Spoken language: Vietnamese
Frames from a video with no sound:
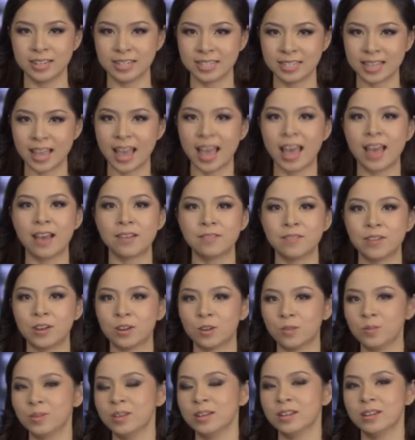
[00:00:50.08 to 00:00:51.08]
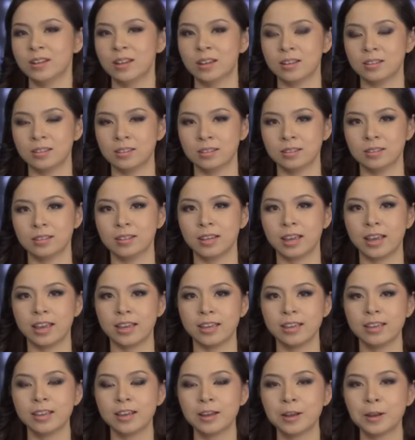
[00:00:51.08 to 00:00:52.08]
đi xa và cũng như là những
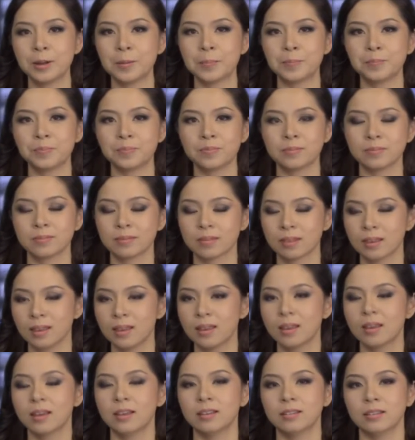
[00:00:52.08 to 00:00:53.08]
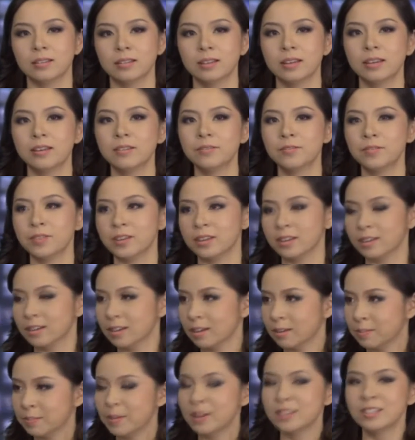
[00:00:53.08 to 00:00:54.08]
cái um, những cái việc
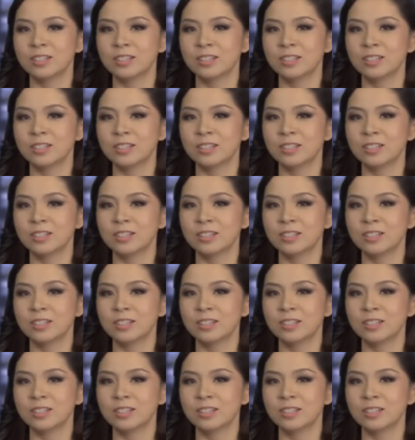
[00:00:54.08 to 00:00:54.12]
uh,